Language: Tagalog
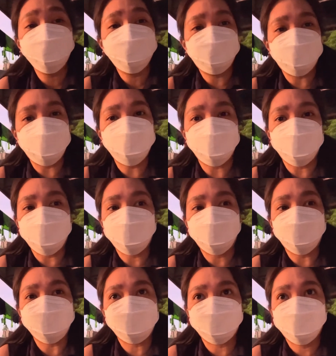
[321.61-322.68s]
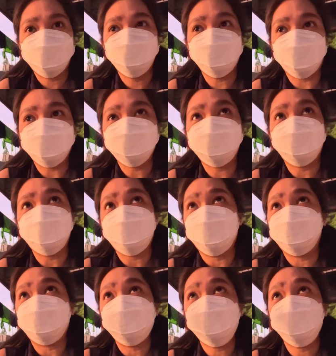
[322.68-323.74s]
Three ma third month na
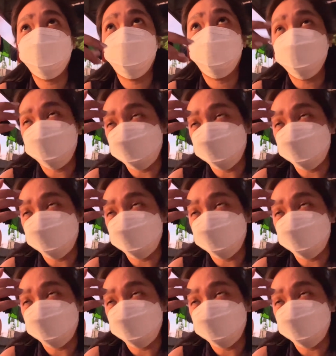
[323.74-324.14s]
natin, so buhos